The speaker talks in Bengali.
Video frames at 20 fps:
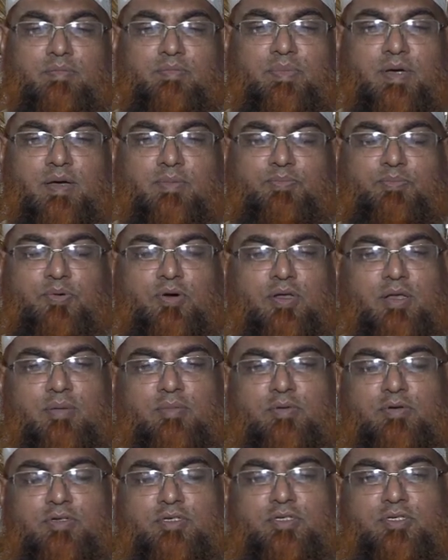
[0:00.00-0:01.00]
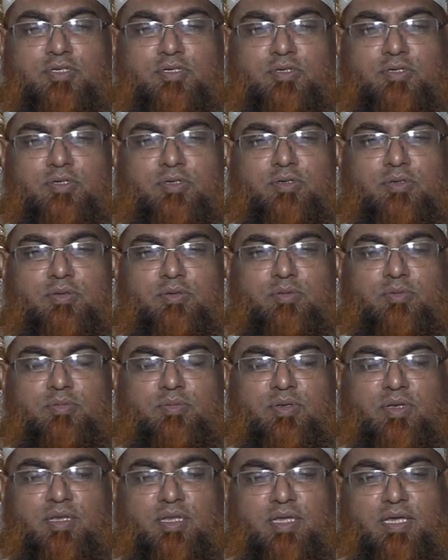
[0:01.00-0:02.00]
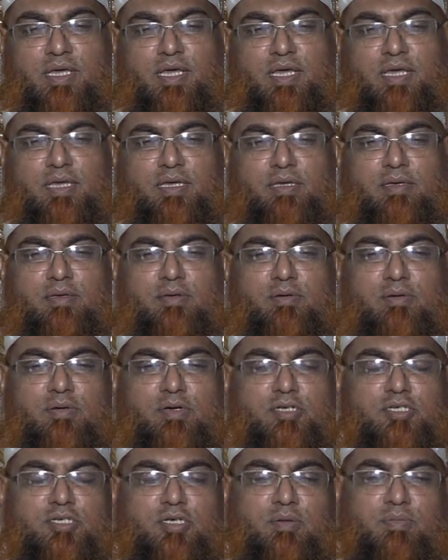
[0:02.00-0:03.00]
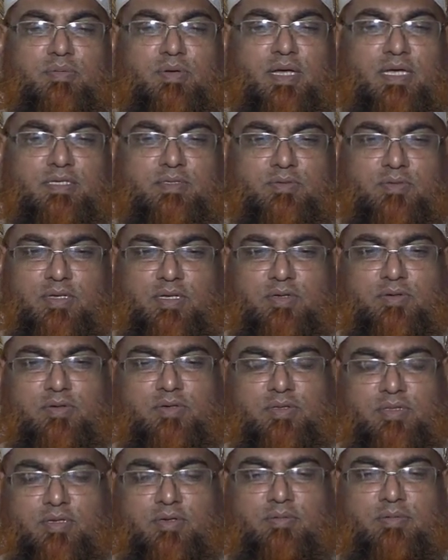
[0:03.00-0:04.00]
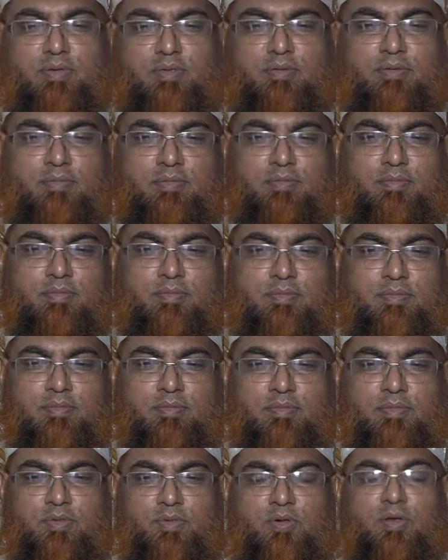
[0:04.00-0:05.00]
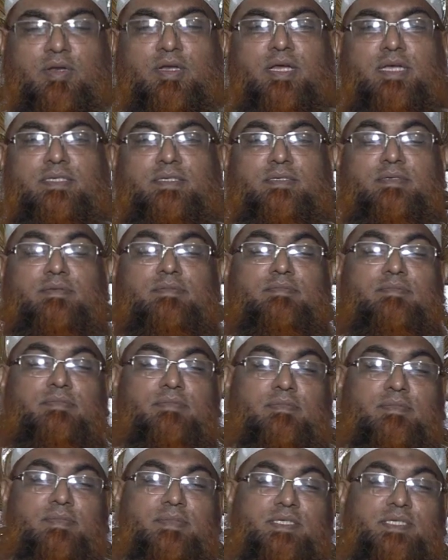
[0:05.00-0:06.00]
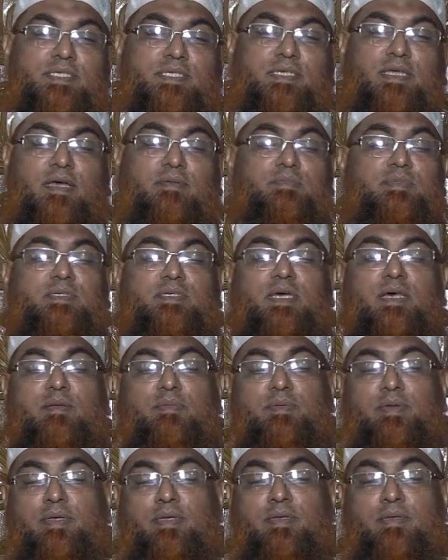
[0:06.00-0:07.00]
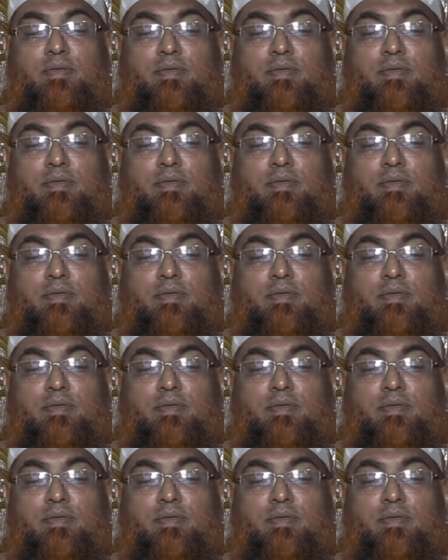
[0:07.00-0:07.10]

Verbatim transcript: বা পরামর্শ নিয়েই ওই সব কাজগুলি করতে হবে কোন কাজ সিয়াম সার্ভে